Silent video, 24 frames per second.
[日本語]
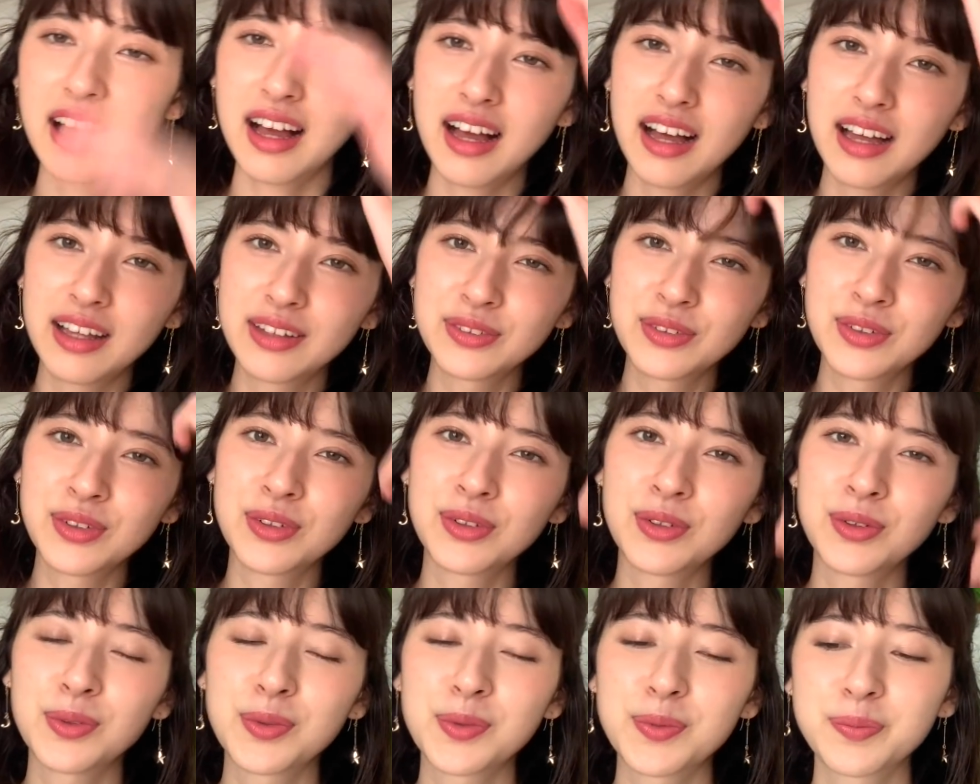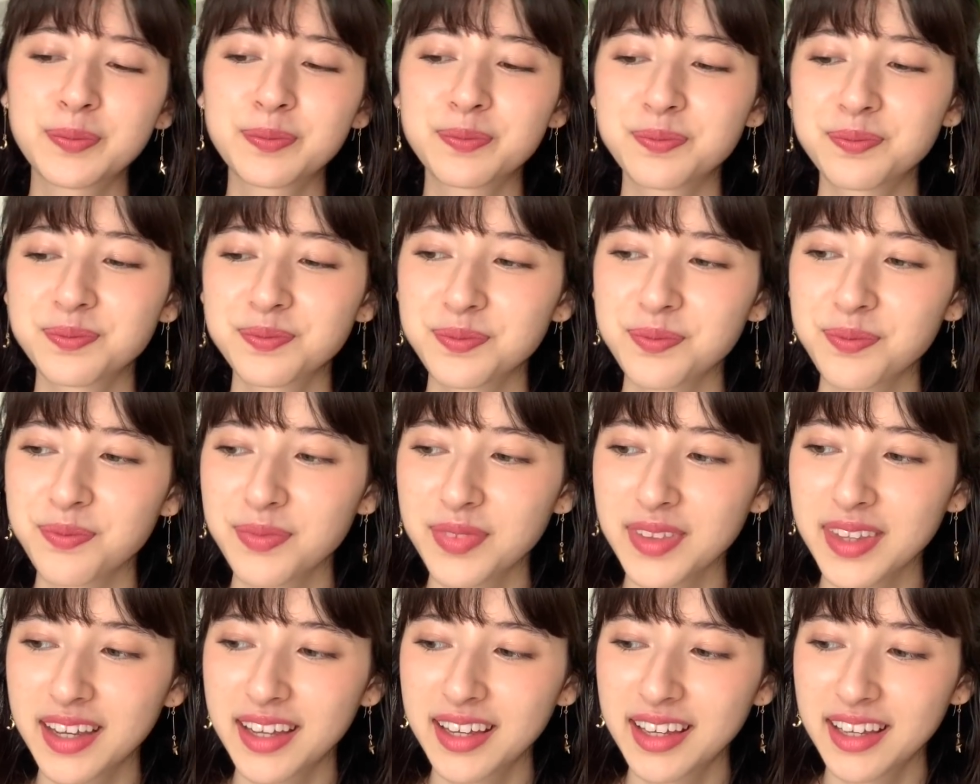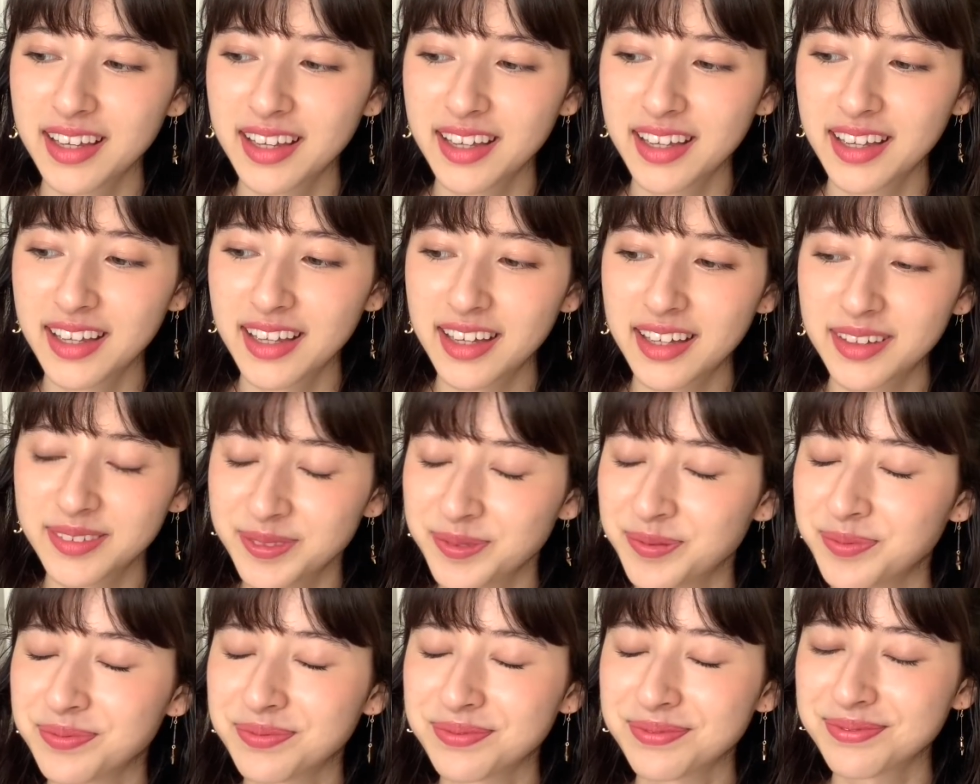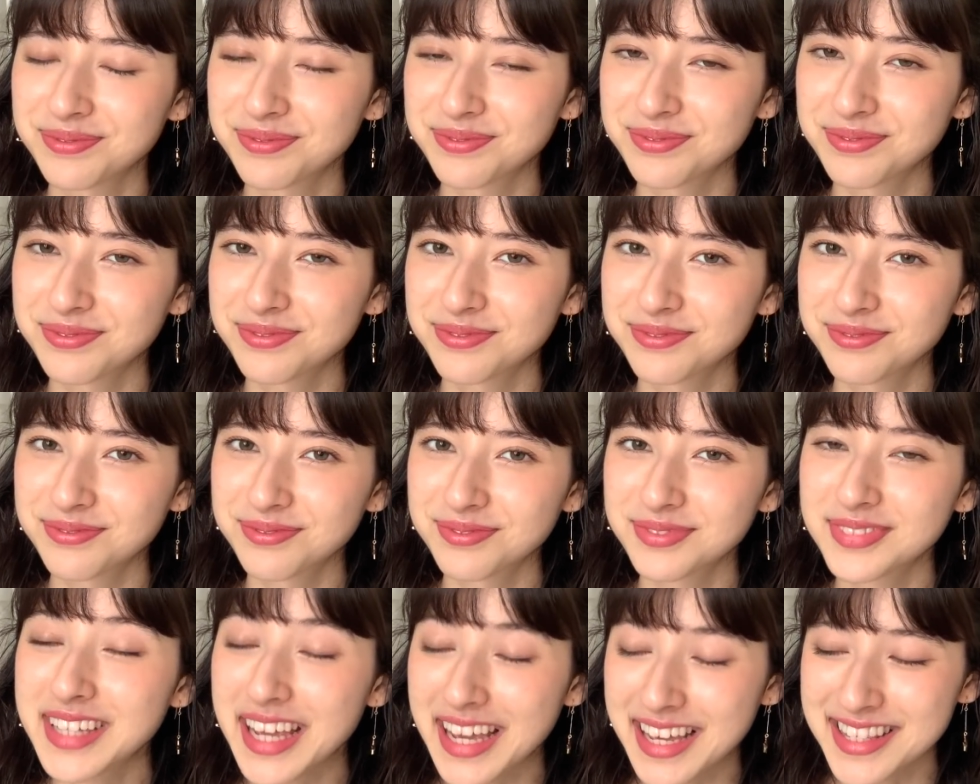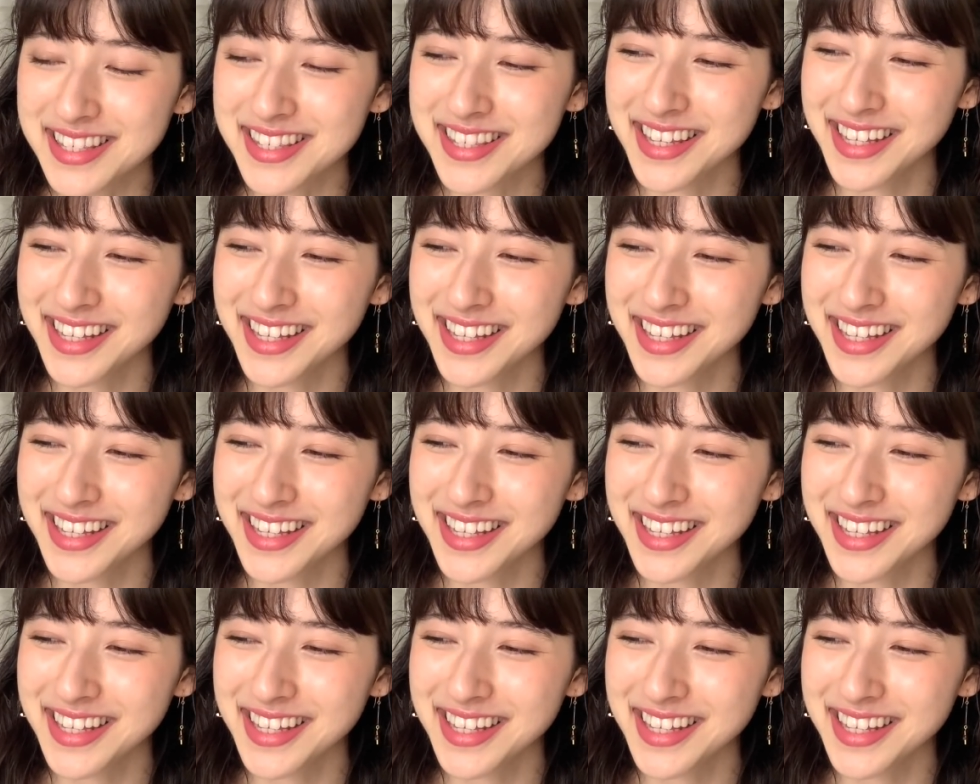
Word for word: あのうん Yes